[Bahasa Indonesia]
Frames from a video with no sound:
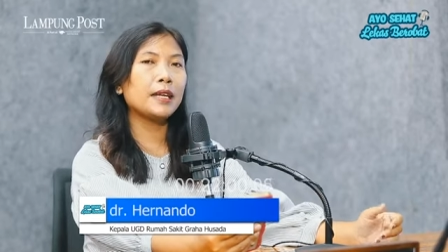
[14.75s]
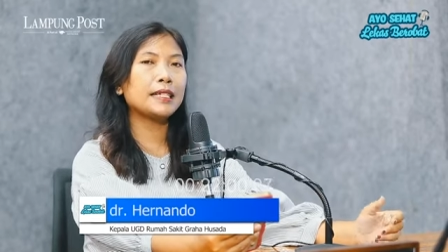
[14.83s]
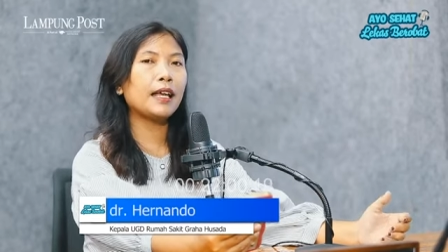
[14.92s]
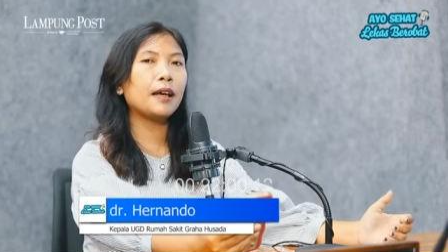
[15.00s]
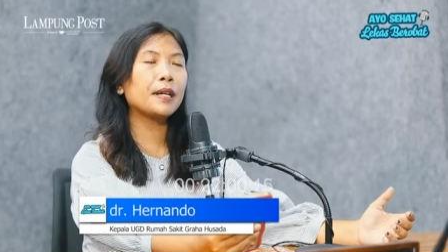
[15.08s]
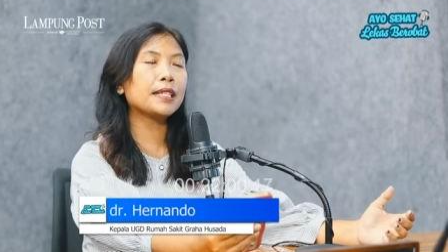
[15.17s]

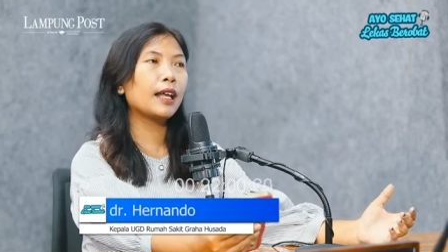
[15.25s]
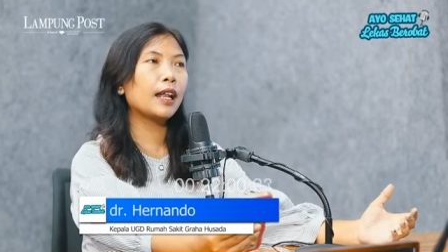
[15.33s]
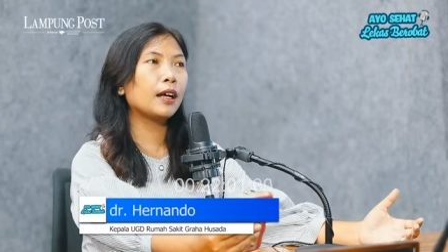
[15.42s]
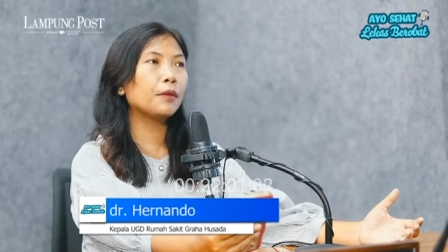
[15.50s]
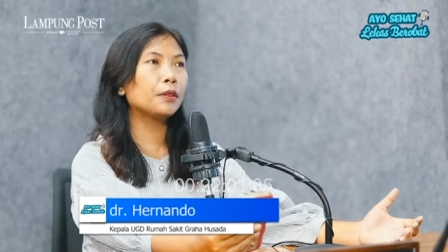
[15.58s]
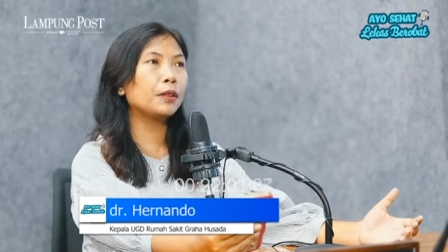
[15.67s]
biasanya
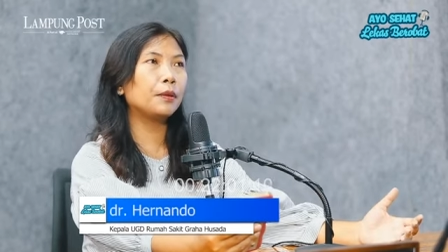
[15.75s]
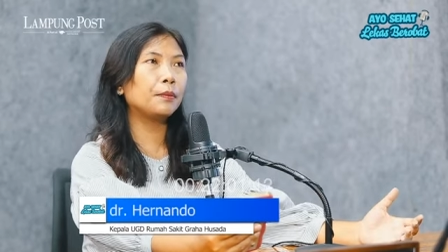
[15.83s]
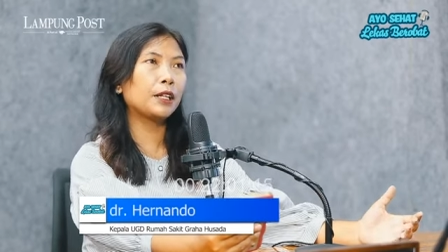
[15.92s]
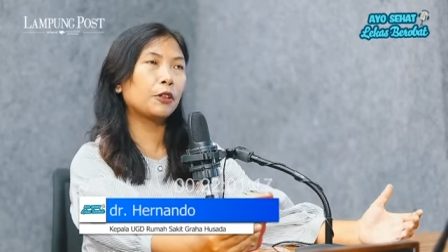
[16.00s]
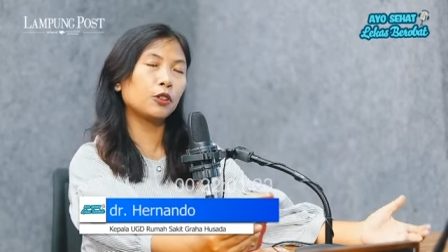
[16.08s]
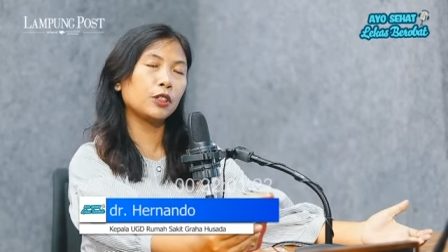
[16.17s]
masalah eh,
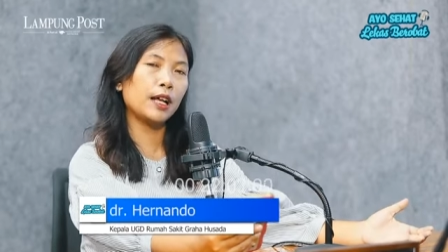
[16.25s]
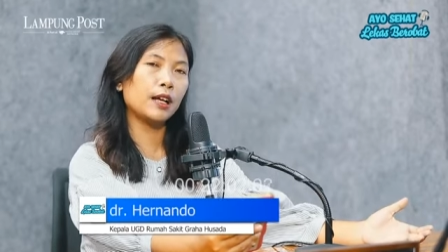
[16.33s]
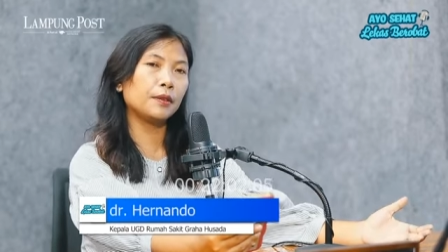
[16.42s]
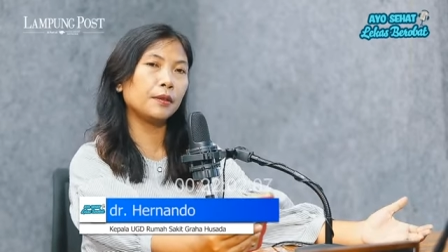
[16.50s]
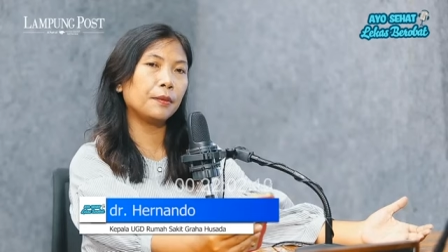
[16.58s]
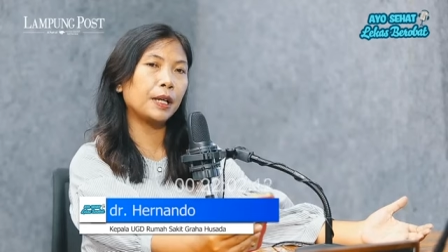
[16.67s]

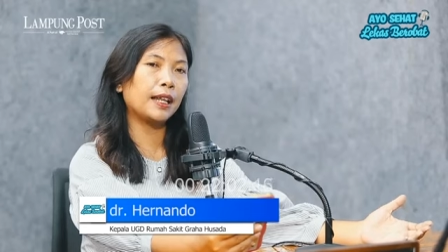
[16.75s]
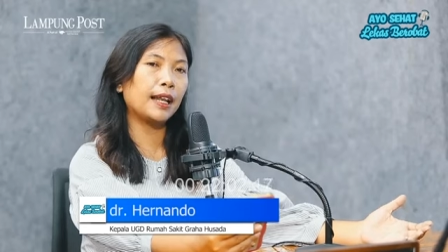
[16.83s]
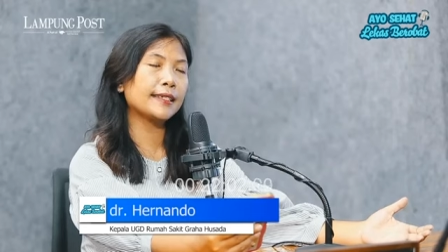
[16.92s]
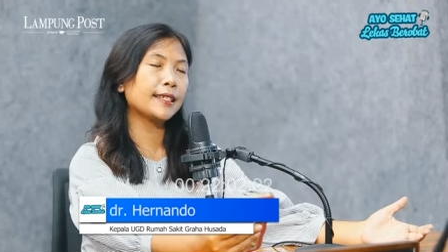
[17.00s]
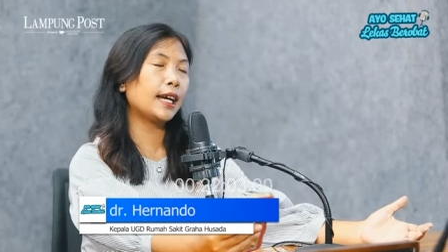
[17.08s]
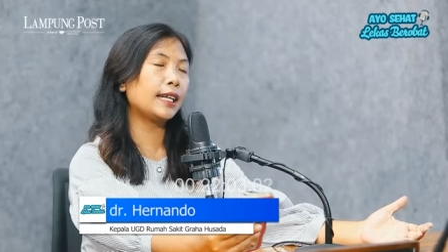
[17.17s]
berikutnya bagi
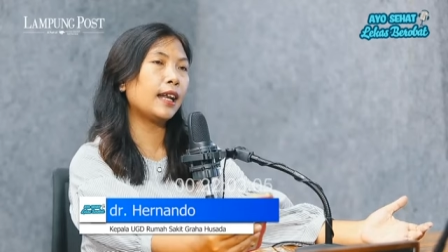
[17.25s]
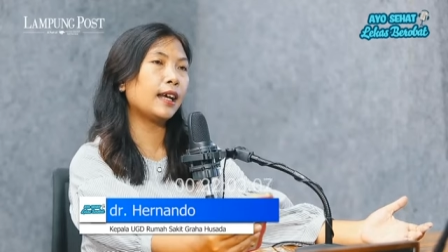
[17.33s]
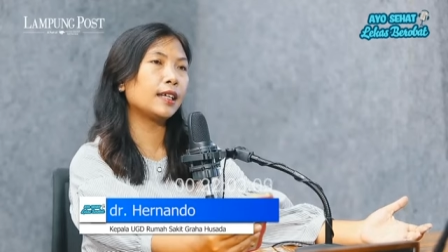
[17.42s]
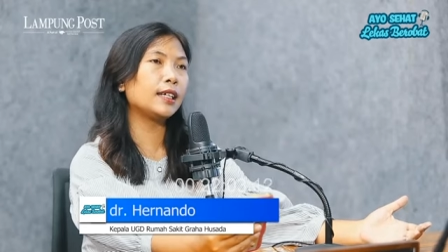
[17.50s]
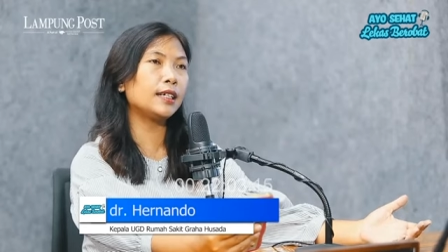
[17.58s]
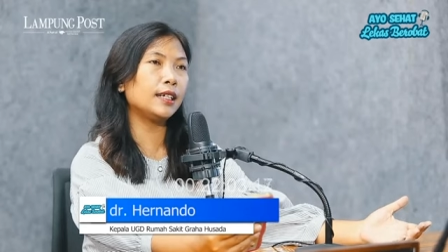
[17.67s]
lansia adalah
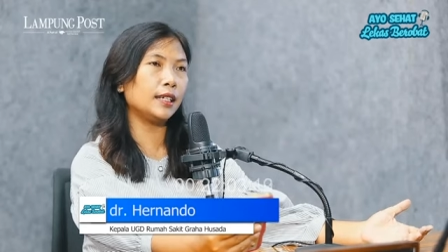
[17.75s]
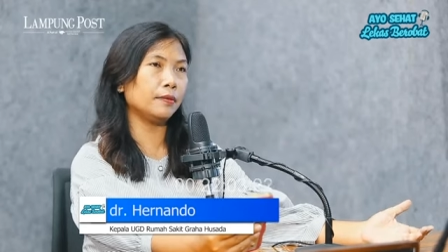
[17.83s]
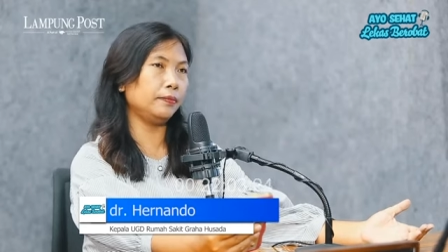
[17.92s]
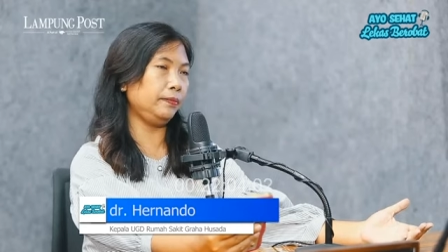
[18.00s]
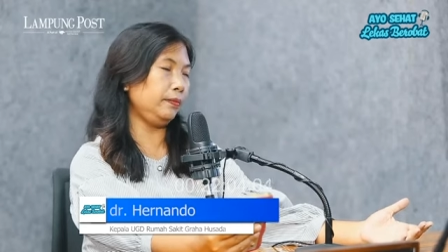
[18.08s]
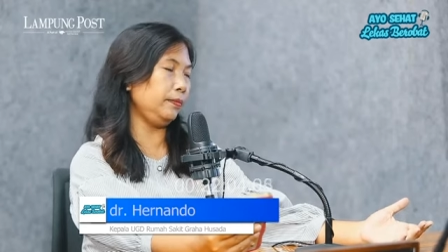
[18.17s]
gigi.